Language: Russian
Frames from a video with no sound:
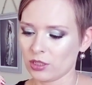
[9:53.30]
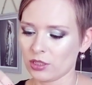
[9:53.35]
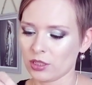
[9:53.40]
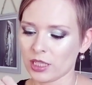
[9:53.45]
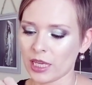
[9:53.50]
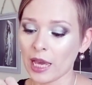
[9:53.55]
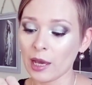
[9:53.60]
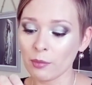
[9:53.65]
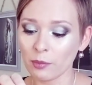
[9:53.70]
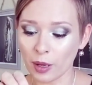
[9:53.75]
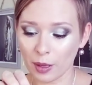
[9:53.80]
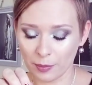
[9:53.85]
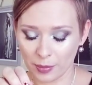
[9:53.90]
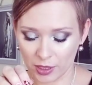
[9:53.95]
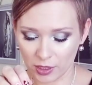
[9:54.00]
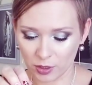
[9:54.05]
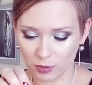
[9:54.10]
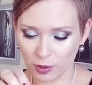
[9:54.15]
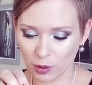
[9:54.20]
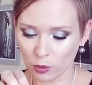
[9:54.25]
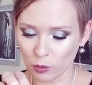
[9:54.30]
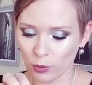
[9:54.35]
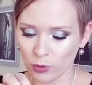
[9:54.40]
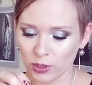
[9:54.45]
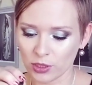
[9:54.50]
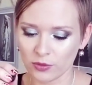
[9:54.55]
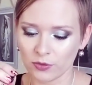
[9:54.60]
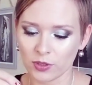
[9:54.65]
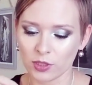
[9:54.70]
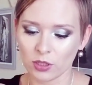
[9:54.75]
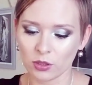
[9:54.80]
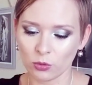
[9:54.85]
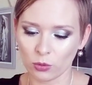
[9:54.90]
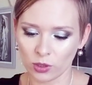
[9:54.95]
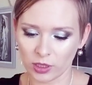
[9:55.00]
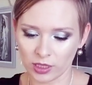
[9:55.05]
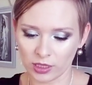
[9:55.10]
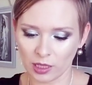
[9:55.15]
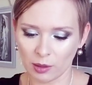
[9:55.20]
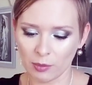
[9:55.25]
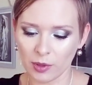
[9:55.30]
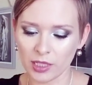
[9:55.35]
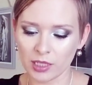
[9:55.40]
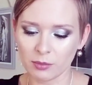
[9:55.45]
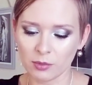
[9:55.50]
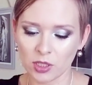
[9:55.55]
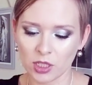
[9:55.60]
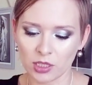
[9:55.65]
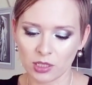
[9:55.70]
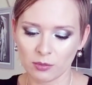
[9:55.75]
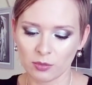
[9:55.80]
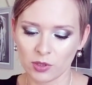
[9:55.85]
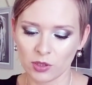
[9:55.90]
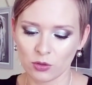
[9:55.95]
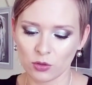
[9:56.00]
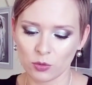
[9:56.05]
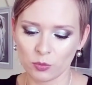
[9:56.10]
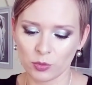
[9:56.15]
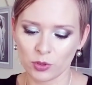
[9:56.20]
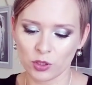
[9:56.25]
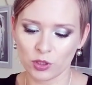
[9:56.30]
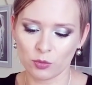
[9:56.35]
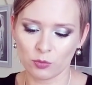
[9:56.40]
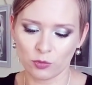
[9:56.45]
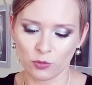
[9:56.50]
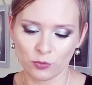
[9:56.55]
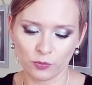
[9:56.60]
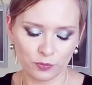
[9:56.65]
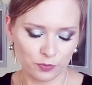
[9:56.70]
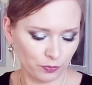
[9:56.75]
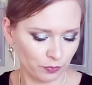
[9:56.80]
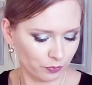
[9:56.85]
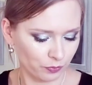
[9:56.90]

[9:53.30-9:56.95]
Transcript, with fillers: Я им, опять же, могу пользоваться только намазом. Сейчас объяснюсь, почему.